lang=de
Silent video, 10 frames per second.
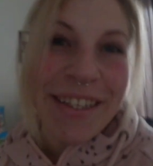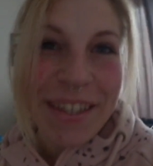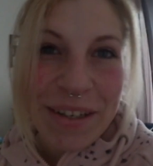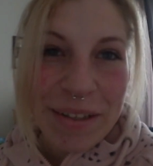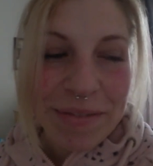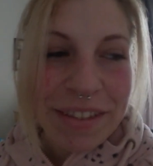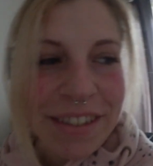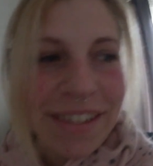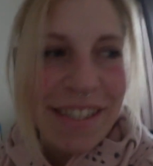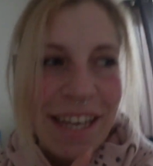gekommen,
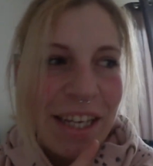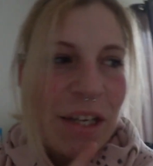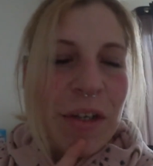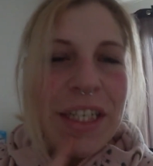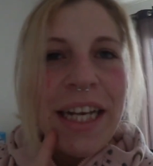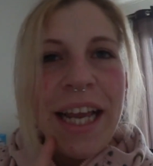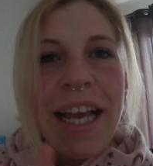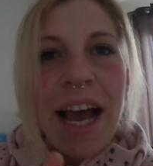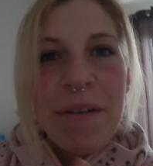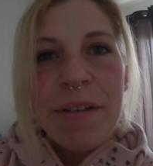das zeige ich euch gleich.
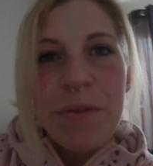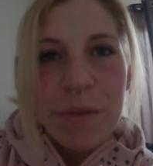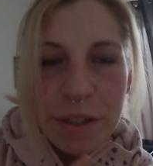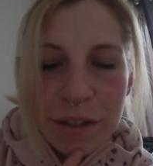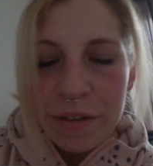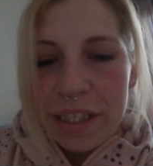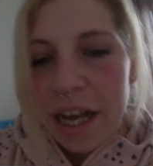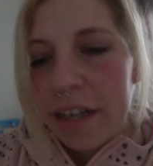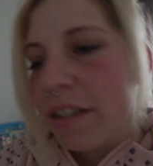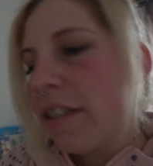Aber ich wollte euch was
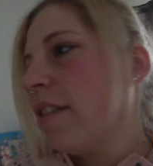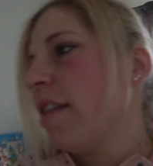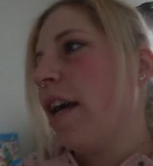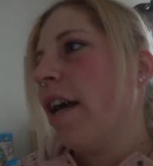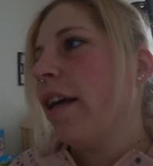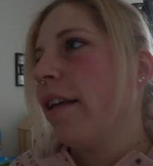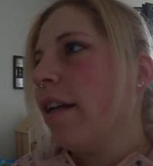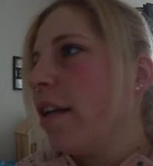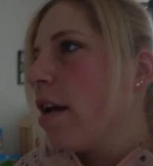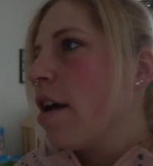anderes
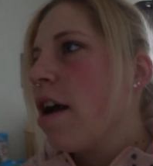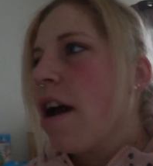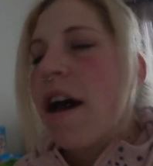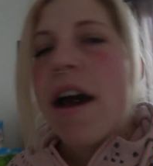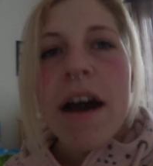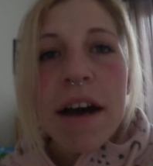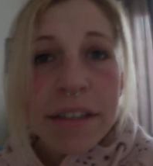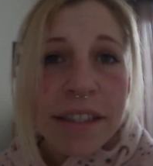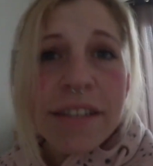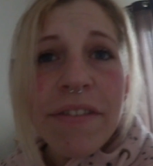zeigen.
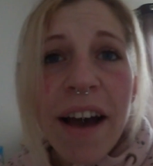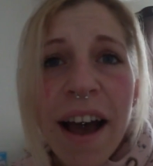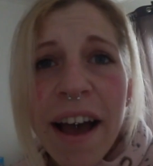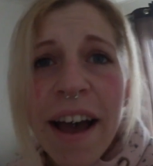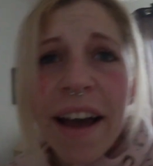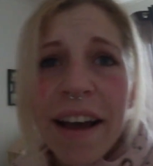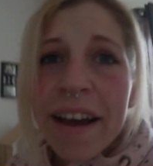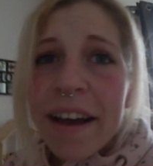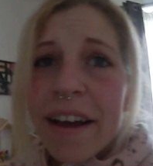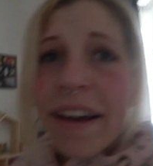Und zwar,
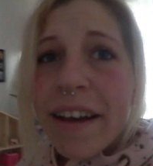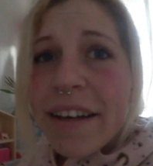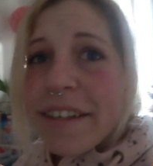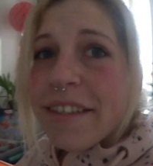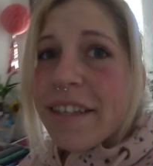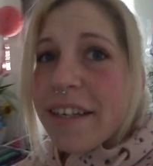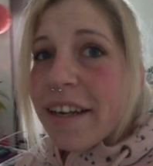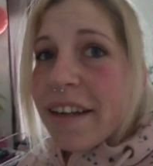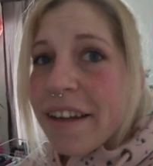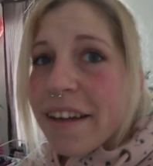tada,